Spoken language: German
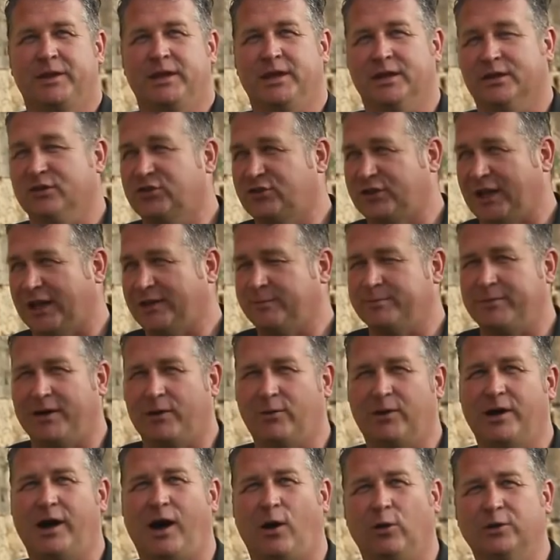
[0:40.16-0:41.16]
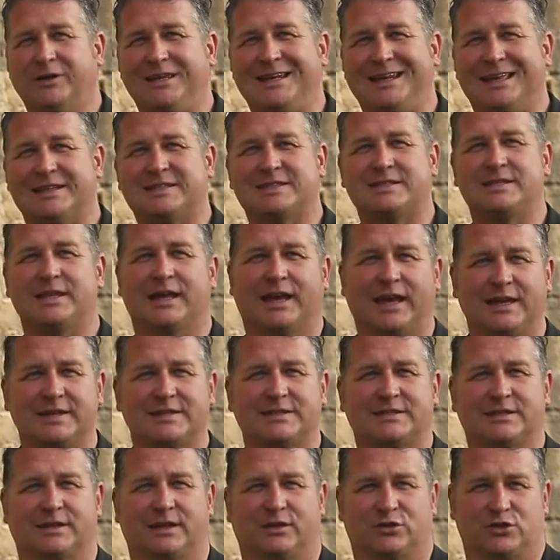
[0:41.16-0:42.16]
Ihre Stadtmauer, auch die letzten
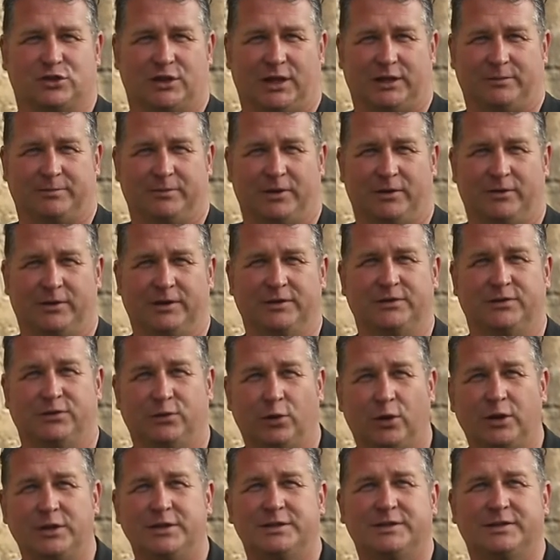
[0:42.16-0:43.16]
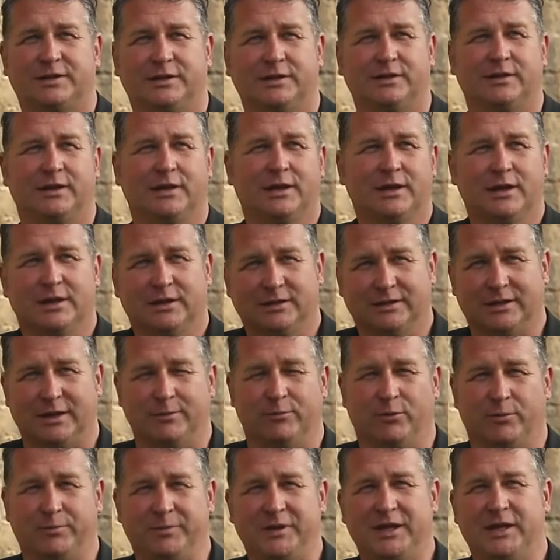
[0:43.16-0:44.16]
Reste der Stadtmauer, sollten
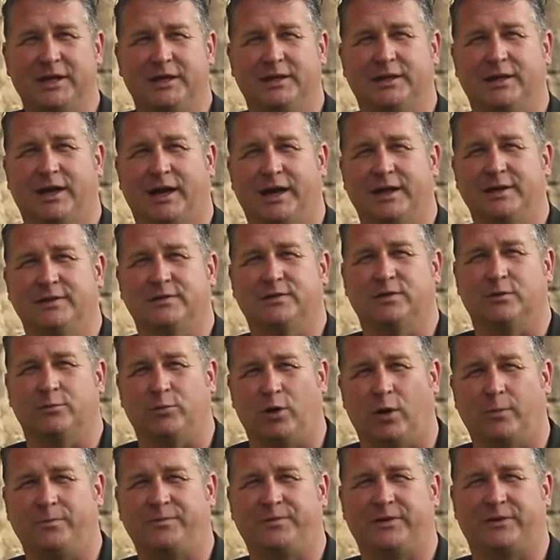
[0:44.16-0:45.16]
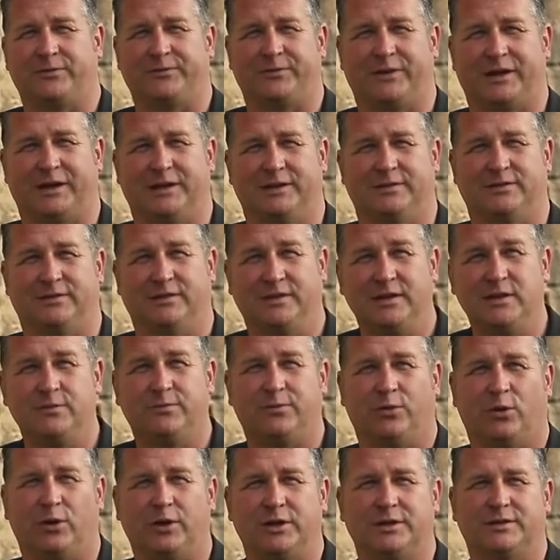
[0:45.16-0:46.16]
Immobilienhain zum Opfer fallen.
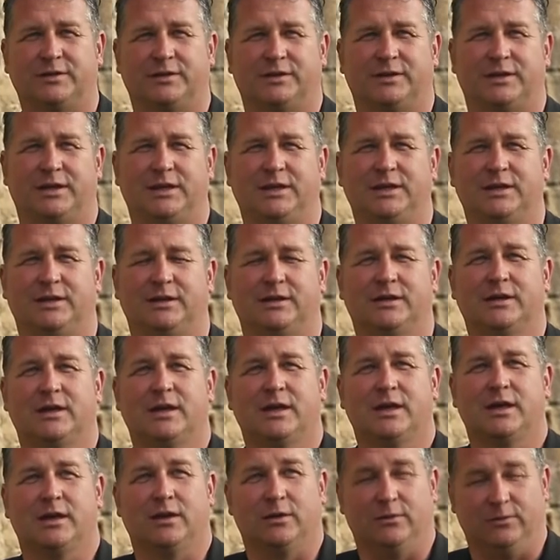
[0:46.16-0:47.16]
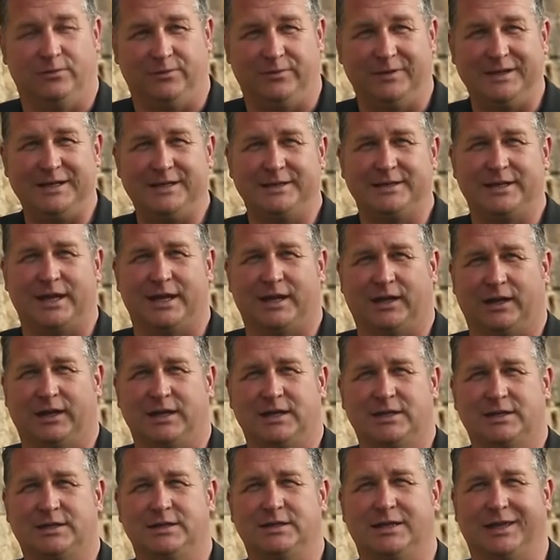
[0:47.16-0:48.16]
Sie wollten hier Villen
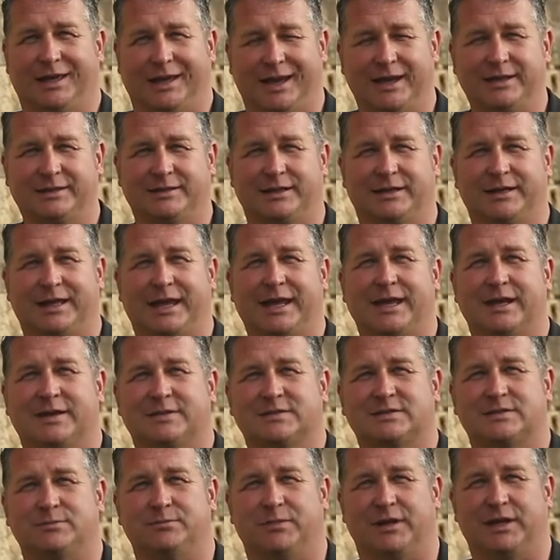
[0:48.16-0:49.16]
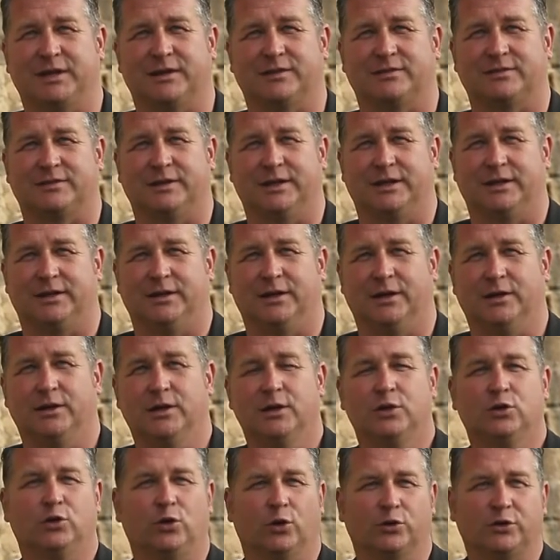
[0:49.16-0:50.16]
errichten, direkt an der ersten Meereslinie.
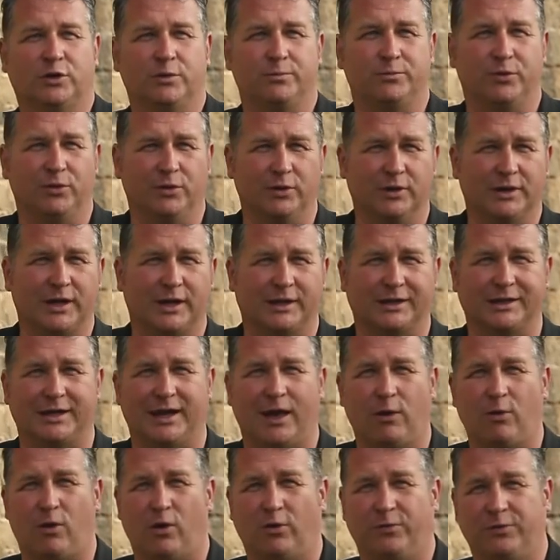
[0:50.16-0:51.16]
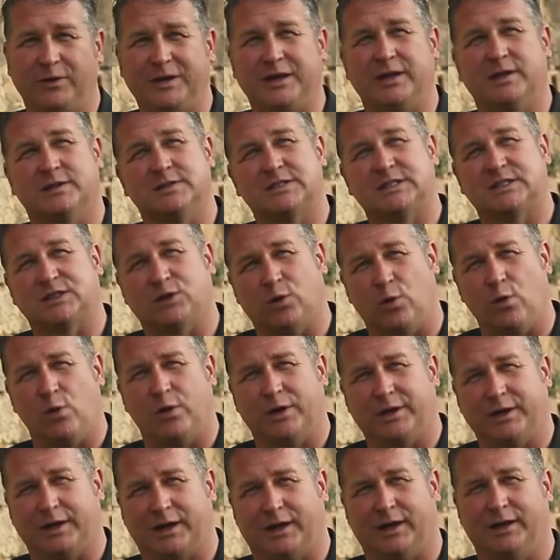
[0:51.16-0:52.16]
Doch die Bürger, genau auch wie die
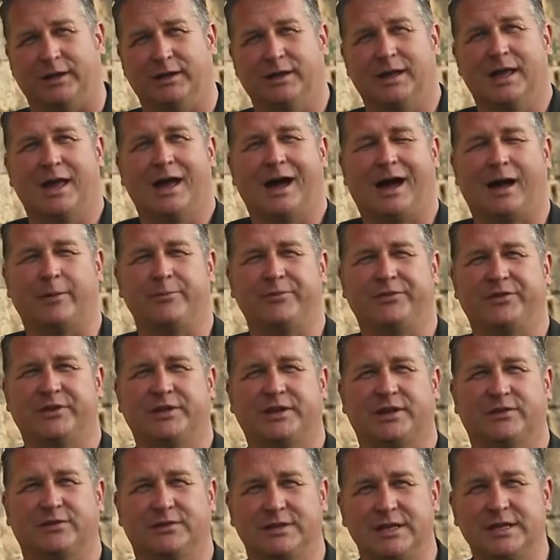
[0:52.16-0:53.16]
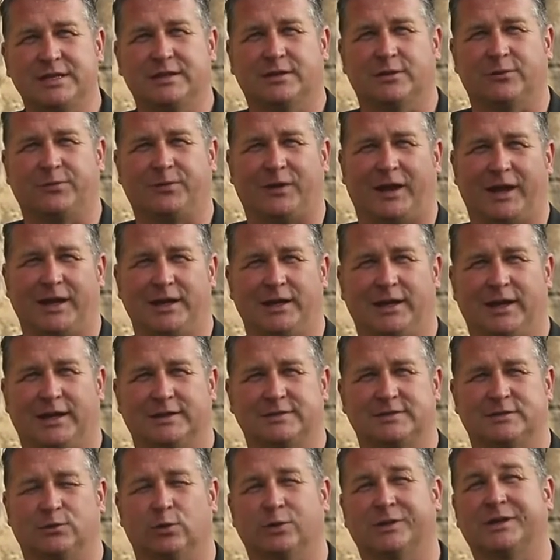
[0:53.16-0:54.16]
Historiker, haben sich das nicht gefallen
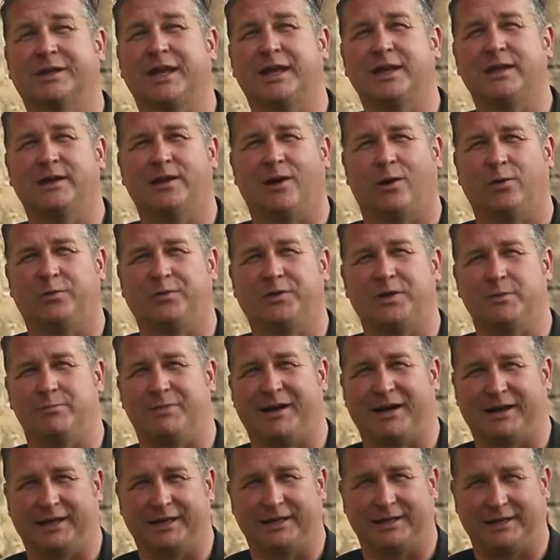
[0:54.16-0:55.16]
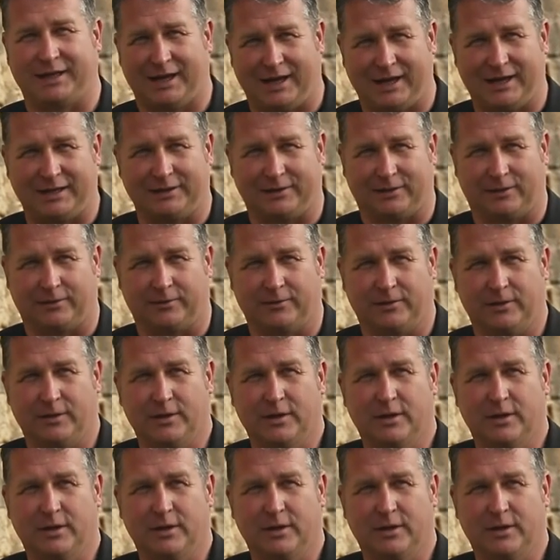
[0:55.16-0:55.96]
lassen und gingen auf die Barrikaden.